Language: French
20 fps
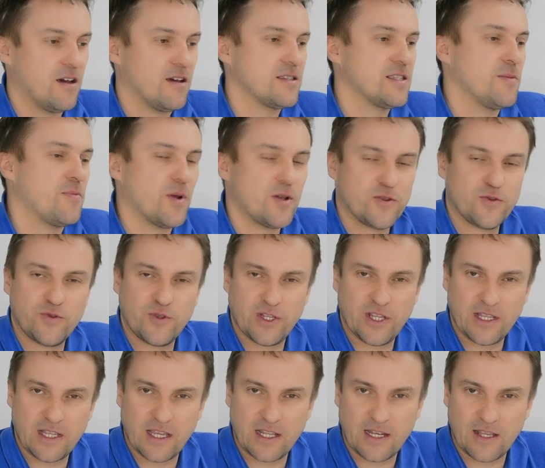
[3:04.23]
Alors n'est pas le
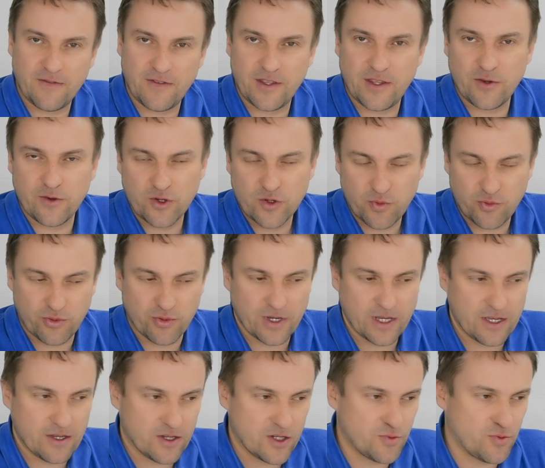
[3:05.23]
sujet de la, vidéo, je
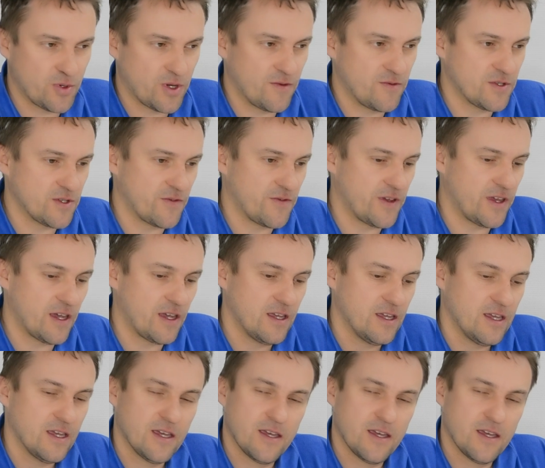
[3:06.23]
pourrais, je pourrais vous en faire,